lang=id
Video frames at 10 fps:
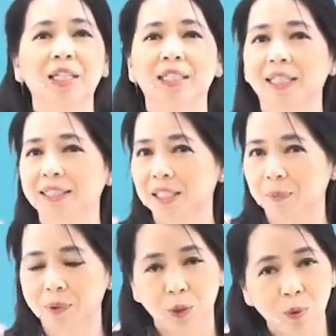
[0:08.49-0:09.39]
dengan
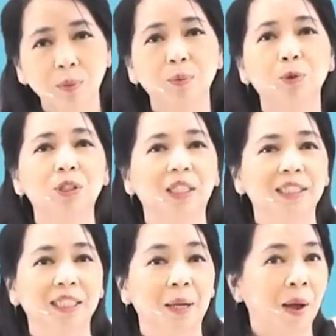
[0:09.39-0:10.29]
segenap jiwamu, dengan
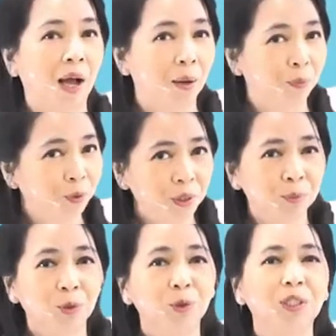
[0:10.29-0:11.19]
segenap akal
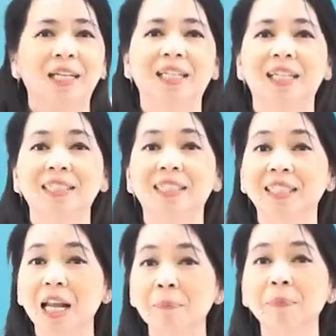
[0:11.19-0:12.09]
budimu, dan dengan
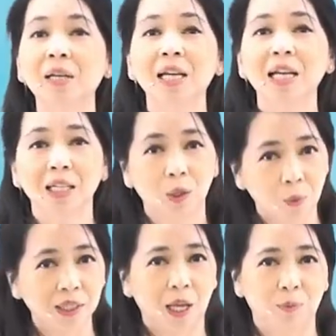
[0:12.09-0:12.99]
segenap
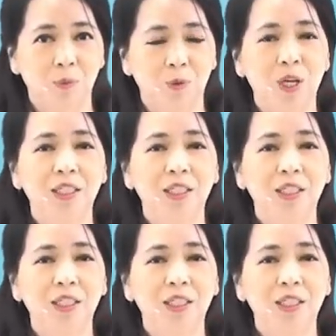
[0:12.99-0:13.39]
kekuatanmu.